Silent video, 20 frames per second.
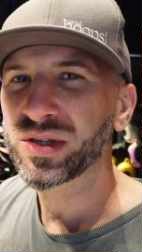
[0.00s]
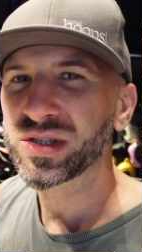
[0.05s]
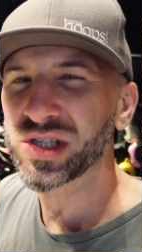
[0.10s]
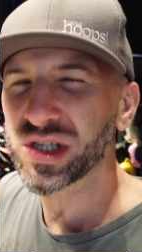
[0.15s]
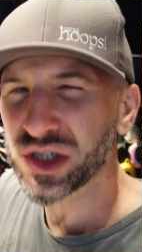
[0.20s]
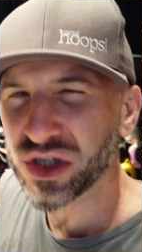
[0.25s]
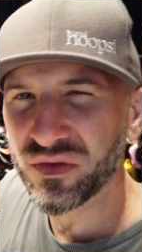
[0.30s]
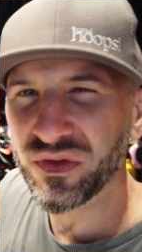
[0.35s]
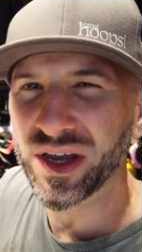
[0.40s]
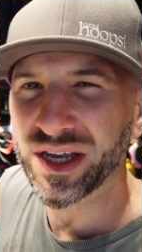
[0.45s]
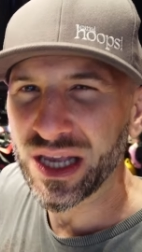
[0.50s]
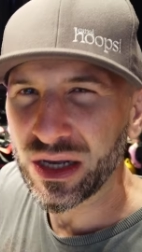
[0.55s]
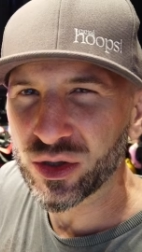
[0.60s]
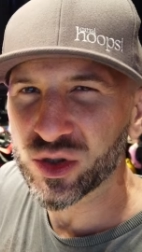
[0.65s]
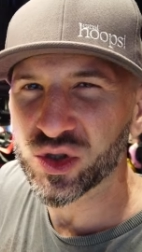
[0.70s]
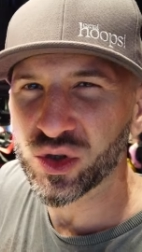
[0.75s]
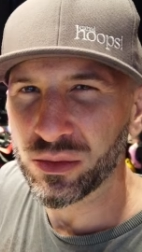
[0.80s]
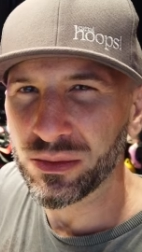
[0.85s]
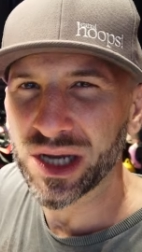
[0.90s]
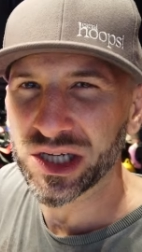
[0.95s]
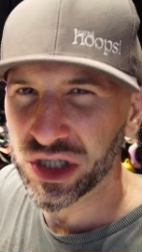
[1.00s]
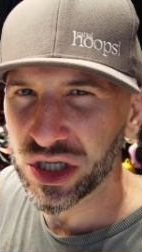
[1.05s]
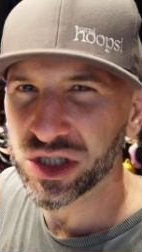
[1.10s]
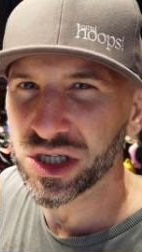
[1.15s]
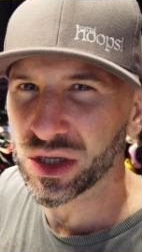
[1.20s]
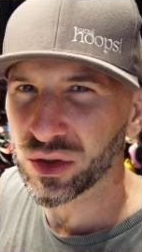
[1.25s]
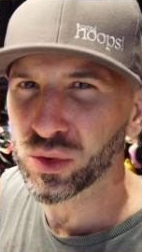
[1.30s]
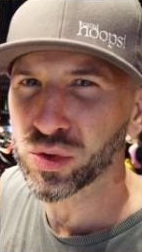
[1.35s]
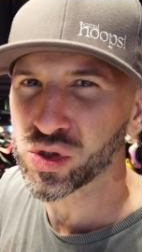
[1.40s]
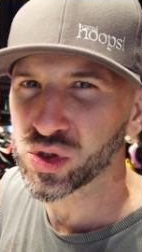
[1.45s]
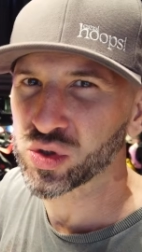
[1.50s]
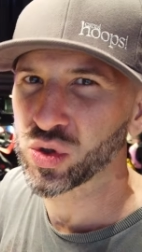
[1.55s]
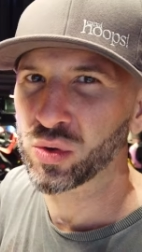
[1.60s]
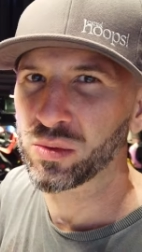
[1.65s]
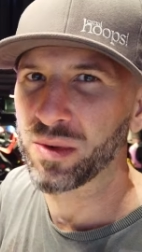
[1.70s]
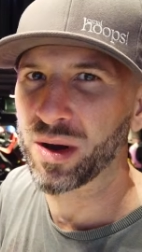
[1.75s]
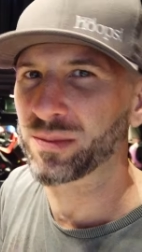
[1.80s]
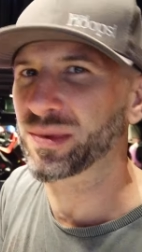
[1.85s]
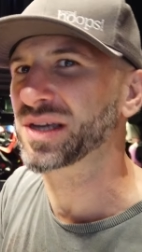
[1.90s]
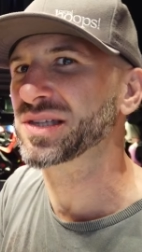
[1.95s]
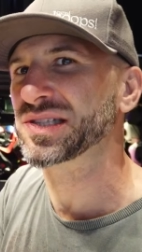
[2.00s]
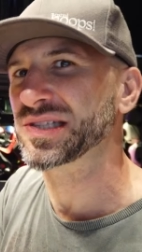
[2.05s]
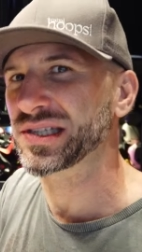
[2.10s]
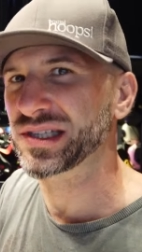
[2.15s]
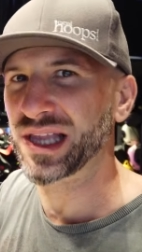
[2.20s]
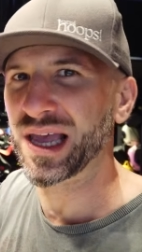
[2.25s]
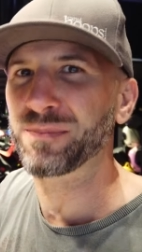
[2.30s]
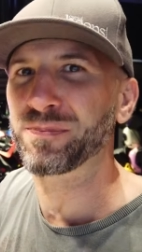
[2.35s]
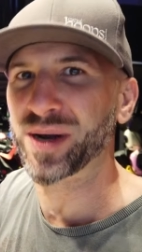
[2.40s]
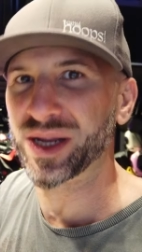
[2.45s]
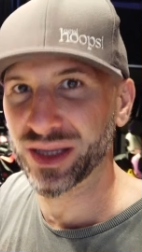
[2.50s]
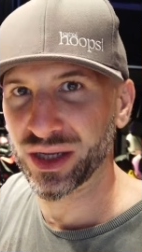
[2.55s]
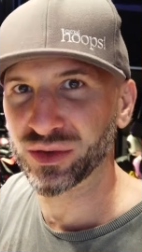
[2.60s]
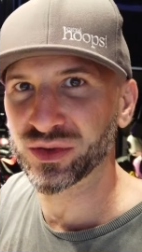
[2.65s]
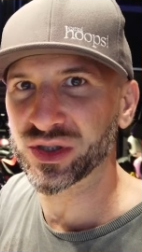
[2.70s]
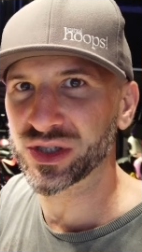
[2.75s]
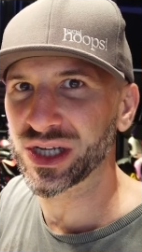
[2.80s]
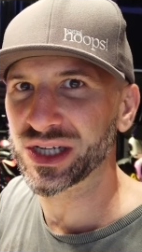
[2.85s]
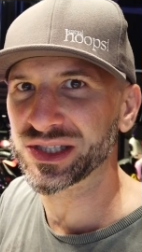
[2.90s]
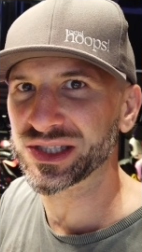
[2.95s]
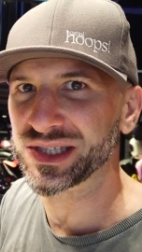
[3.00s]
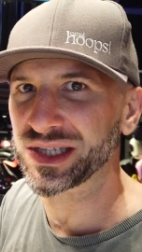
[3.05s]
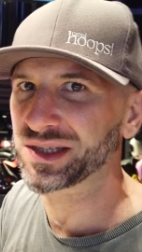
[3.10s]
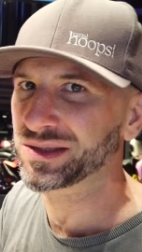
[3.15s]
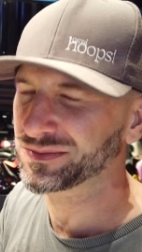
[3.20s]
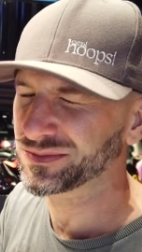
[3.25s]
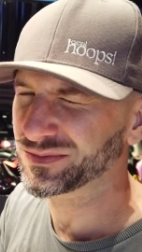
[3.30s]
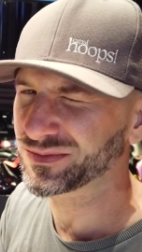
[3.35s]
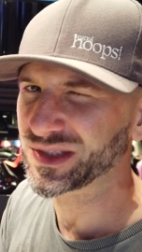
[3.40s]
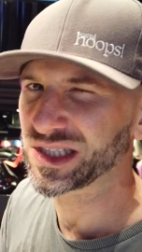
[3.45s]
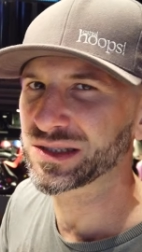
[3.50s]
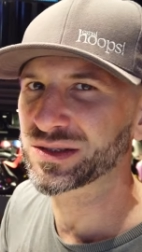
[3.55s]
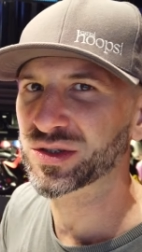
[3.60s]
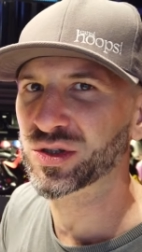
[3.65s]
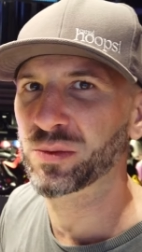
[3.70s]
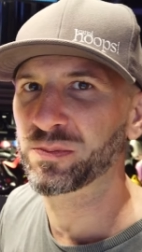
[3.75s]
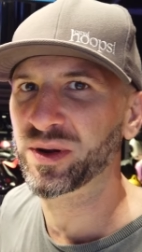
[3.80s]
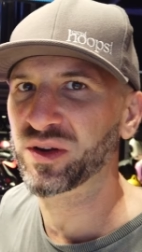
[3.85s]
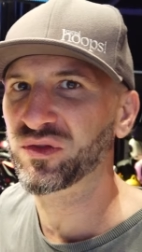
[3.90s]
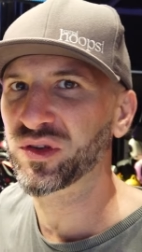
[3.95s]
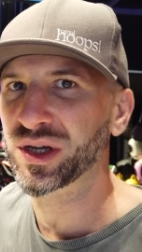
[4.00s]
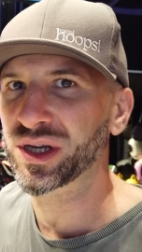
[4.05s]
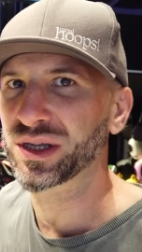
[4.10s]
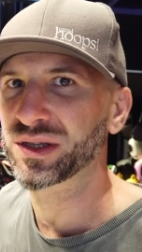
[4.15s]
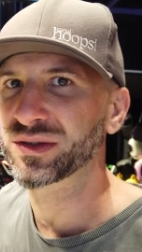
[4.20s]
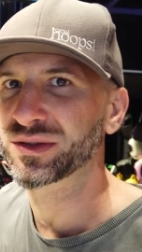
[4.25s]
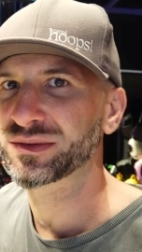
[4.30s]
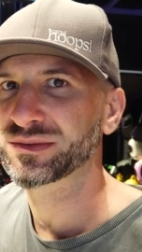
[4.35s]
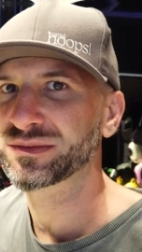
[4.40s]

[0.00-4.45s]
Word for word: Se tiver que acostumar, a gente acostuma, mas se der para não ser assim, estou preferindo.